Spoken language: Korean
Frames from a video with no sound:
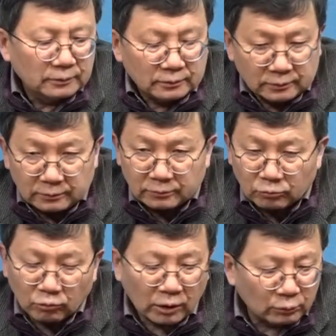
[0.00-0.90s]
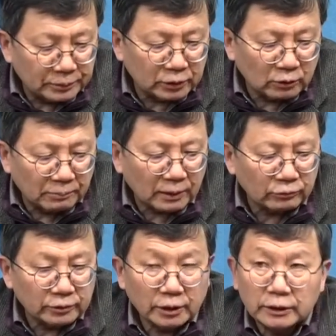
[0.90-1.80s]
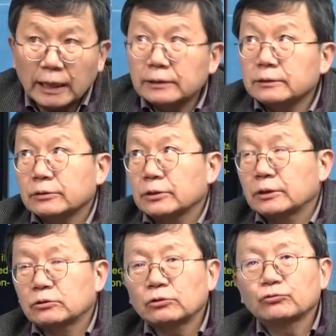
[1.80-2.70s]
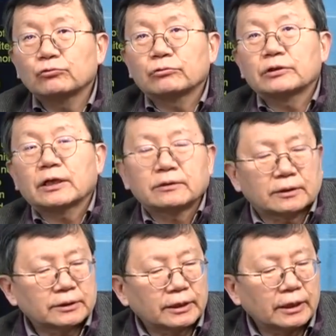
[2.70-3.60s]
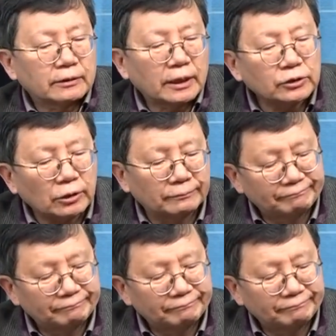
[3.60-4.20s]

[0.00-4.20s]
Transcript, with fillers: 그 노하우 빌드업하고 있네. 다들 그렇게, 선수들은 다 그렇게 생각을 하죠.